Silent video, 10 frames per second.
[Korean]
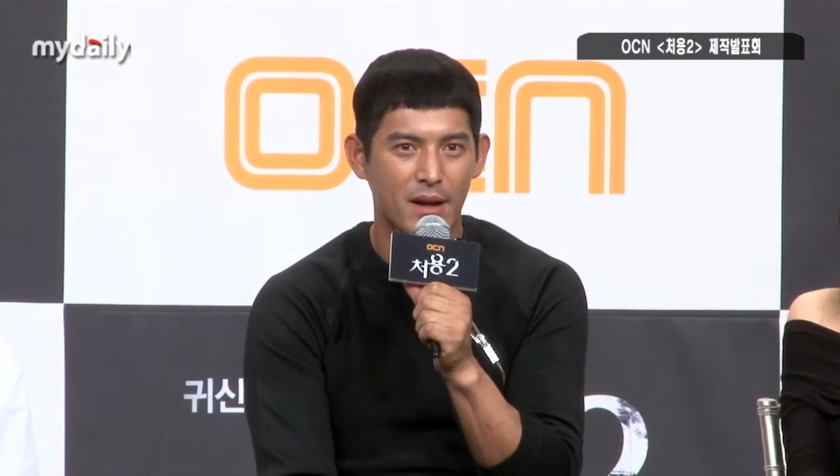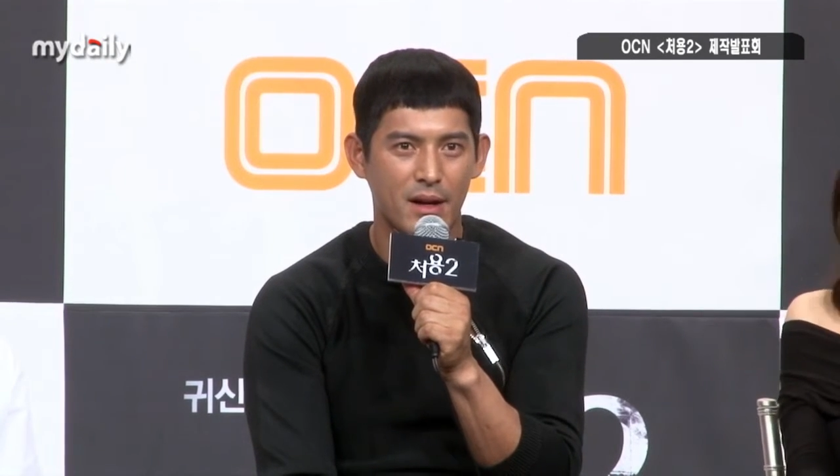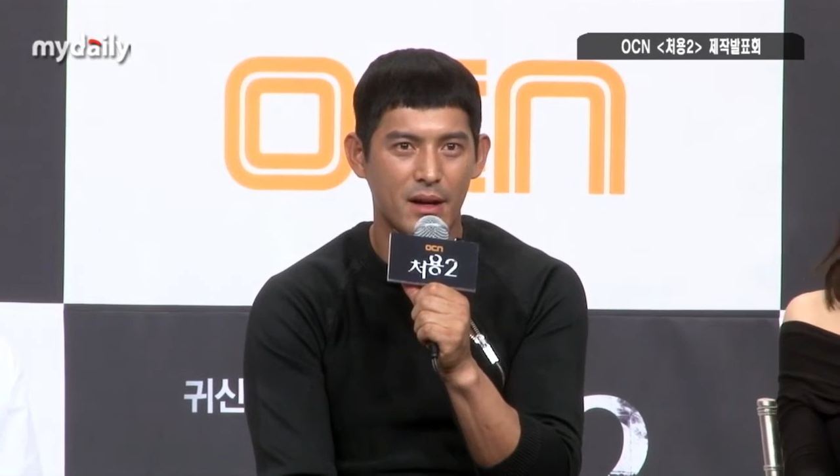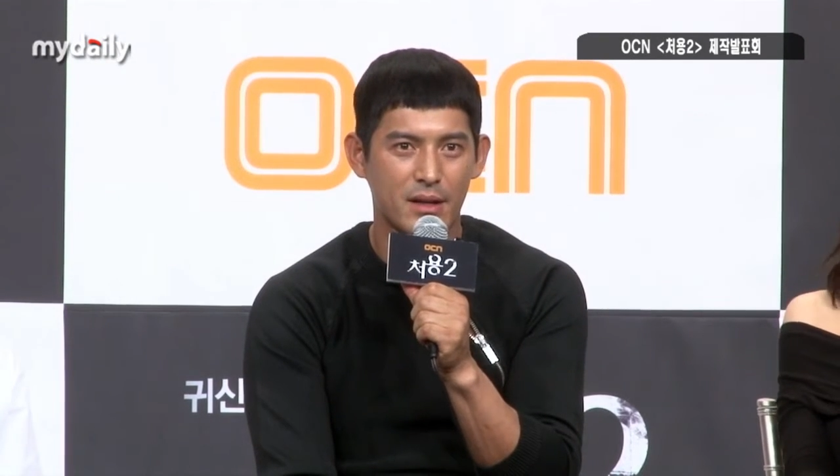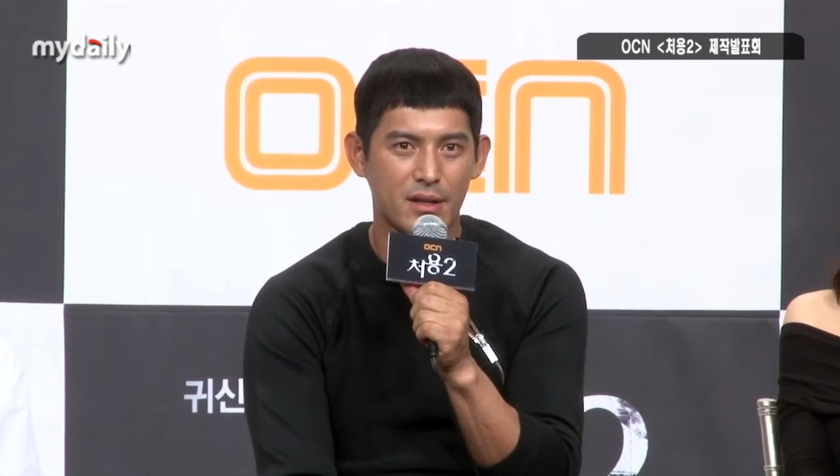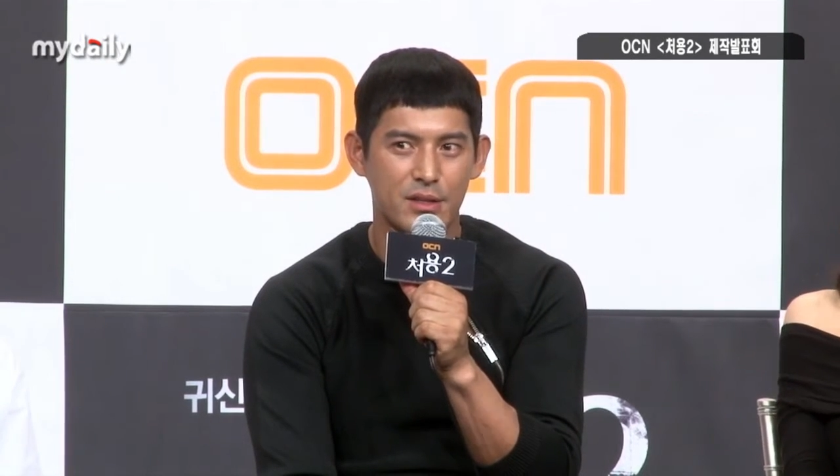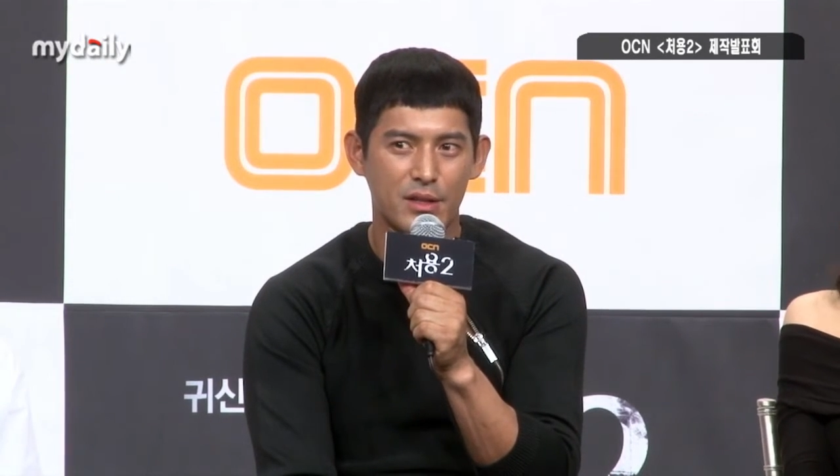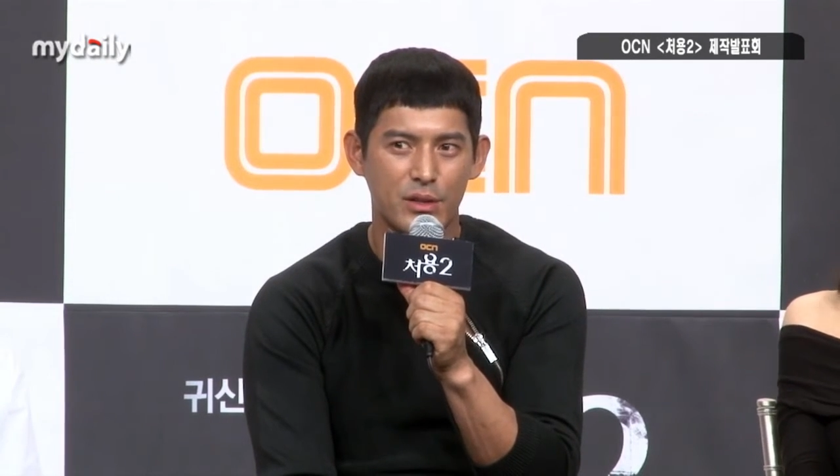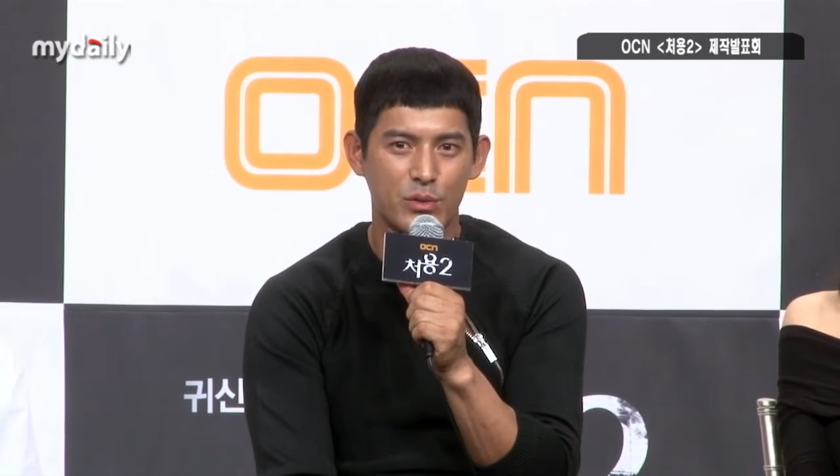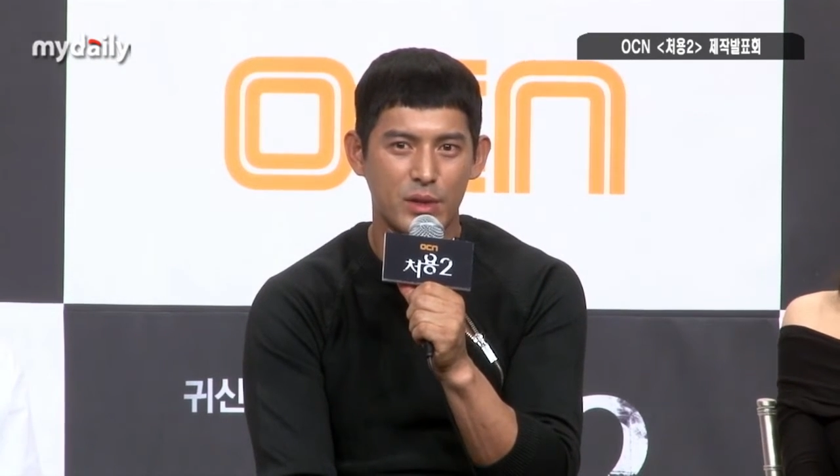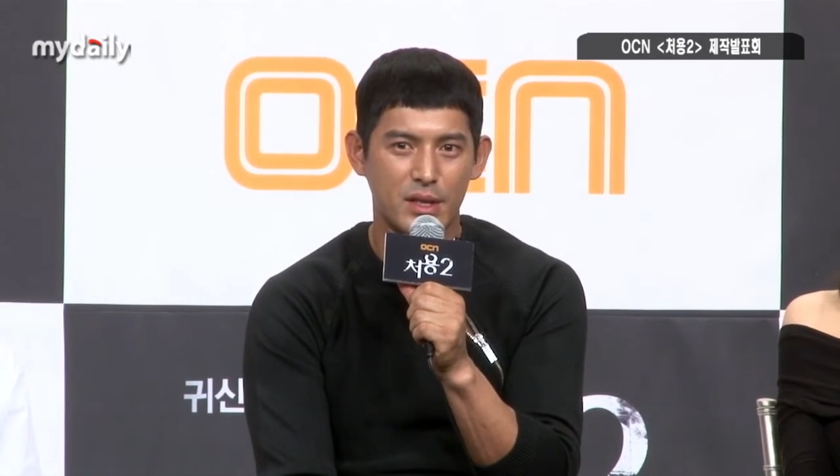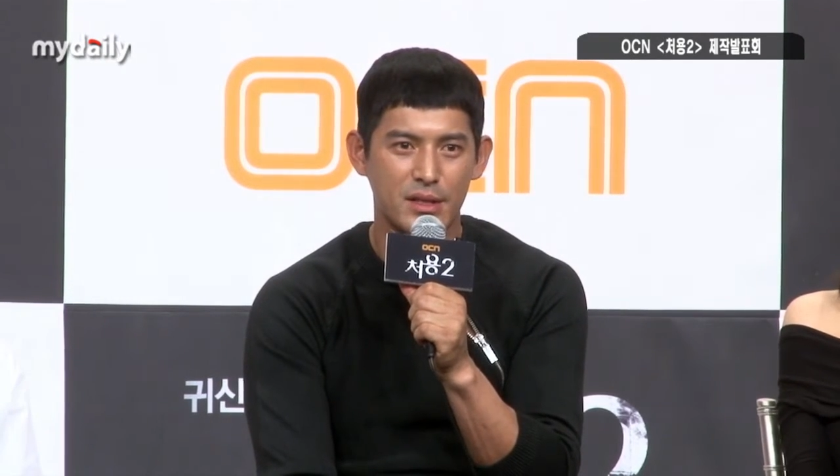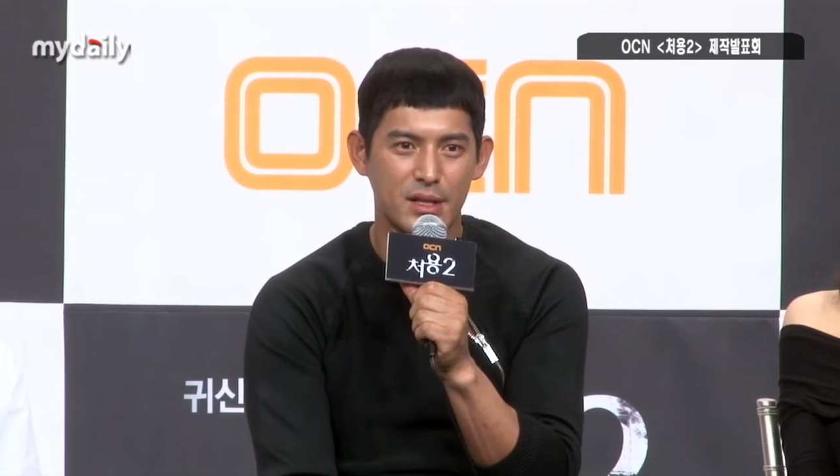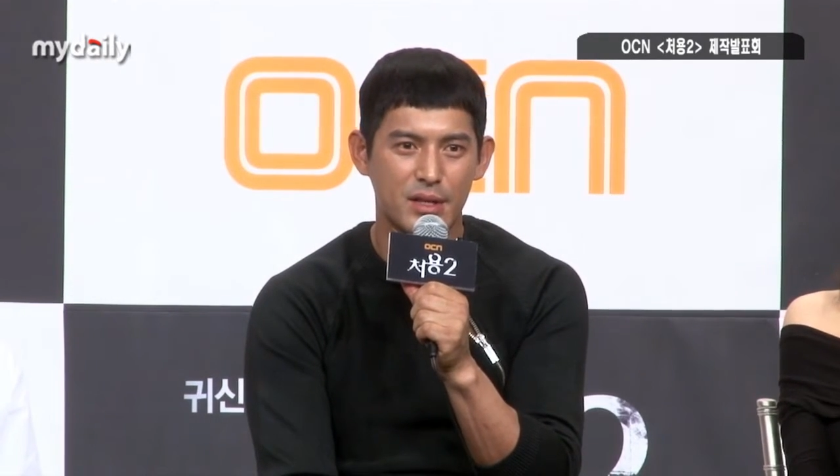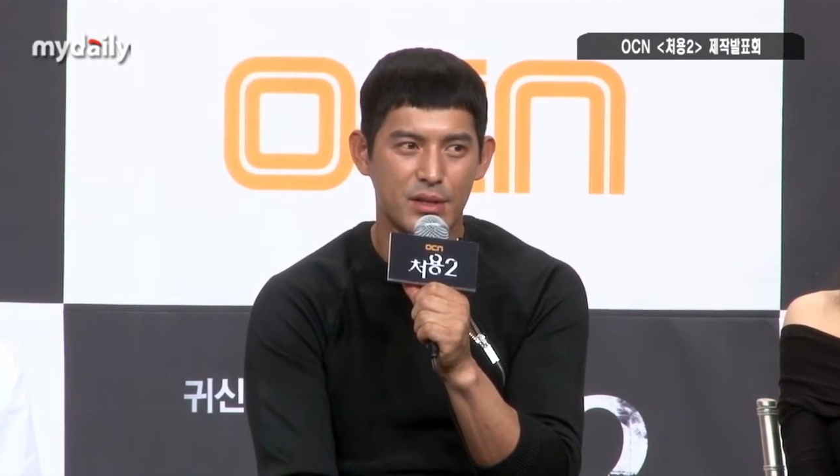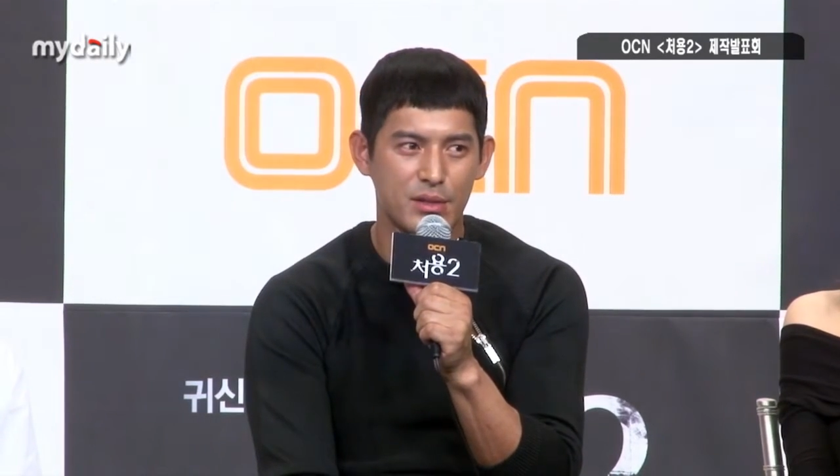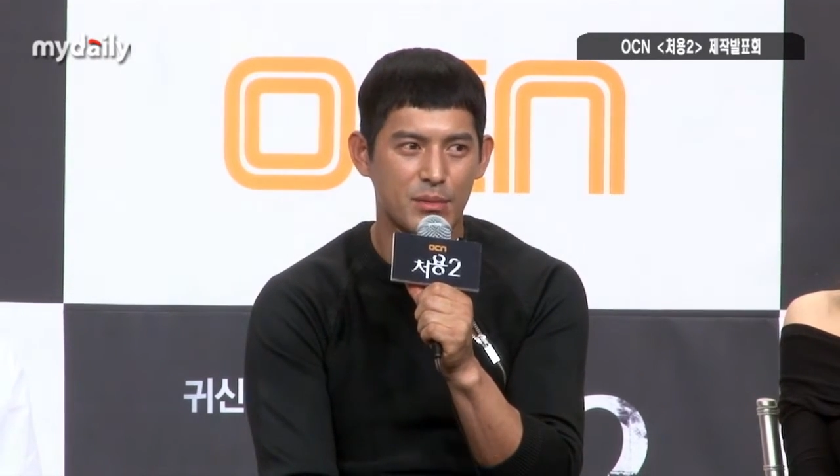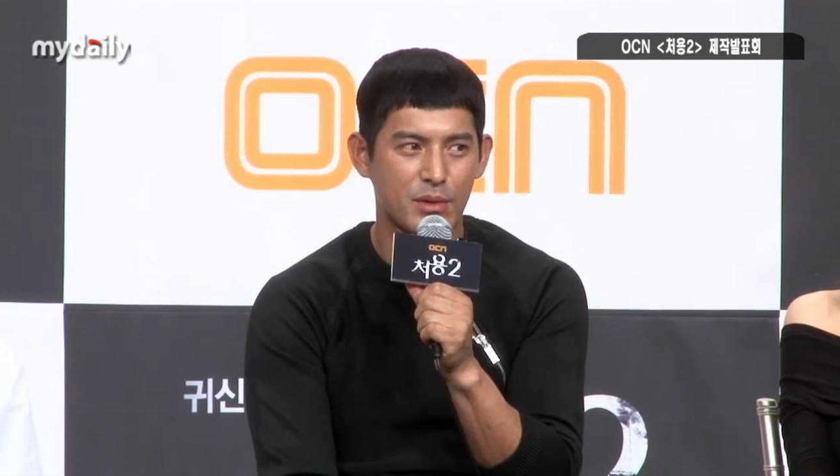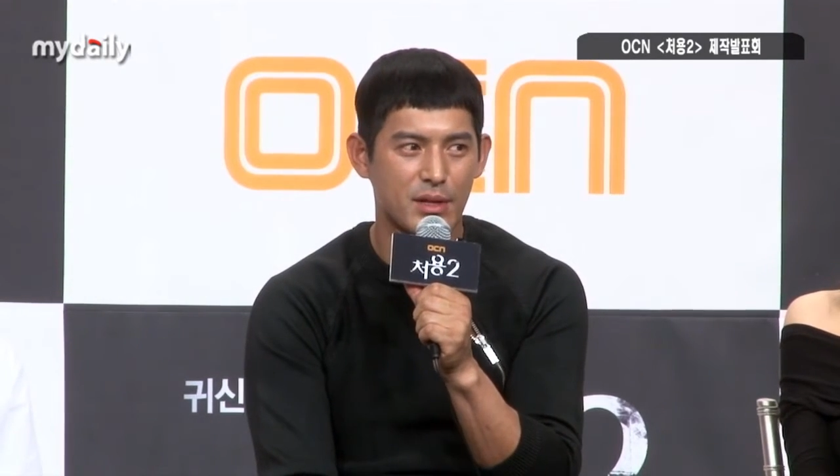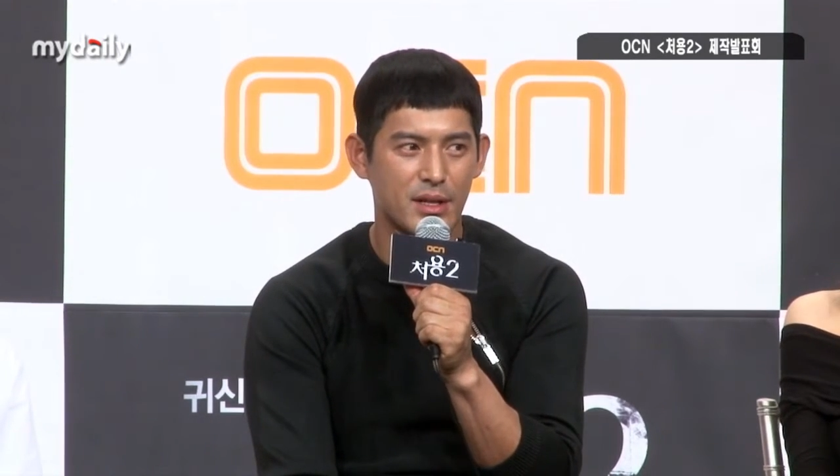아, 이리저리 뛰는 데 있어서
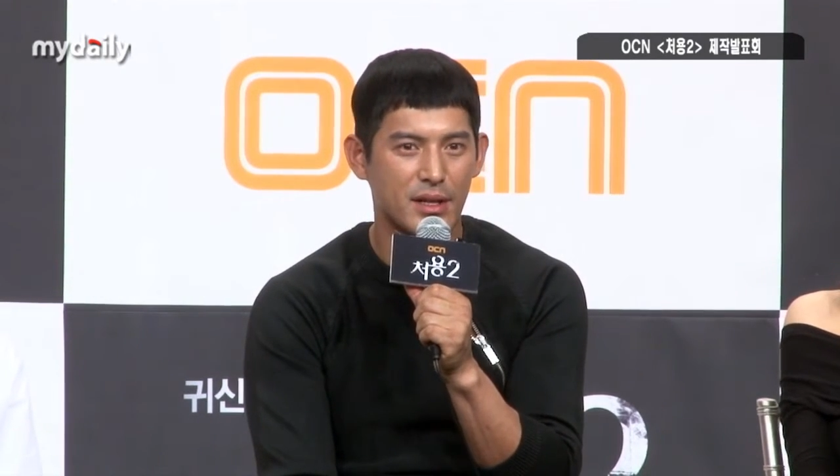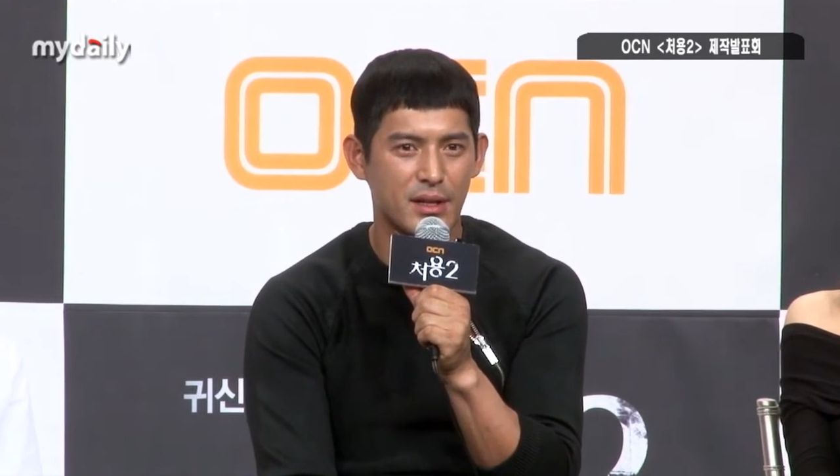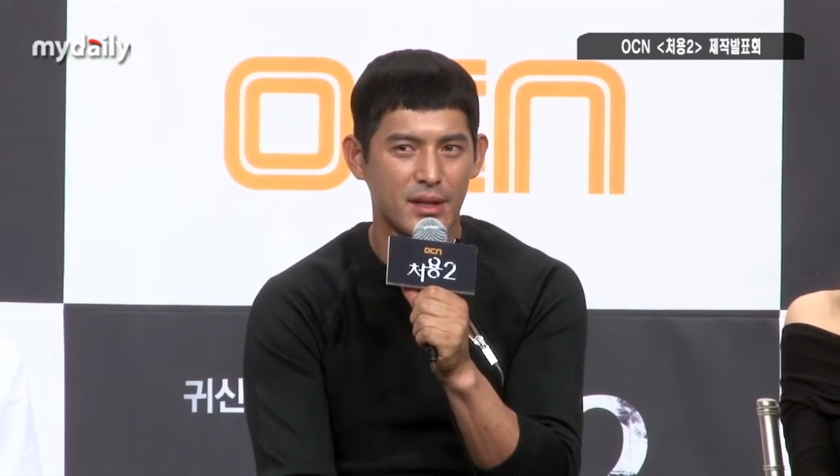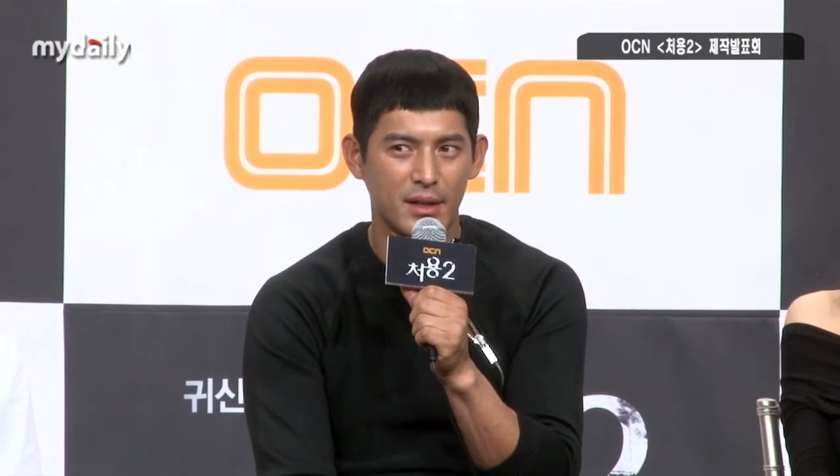뭔가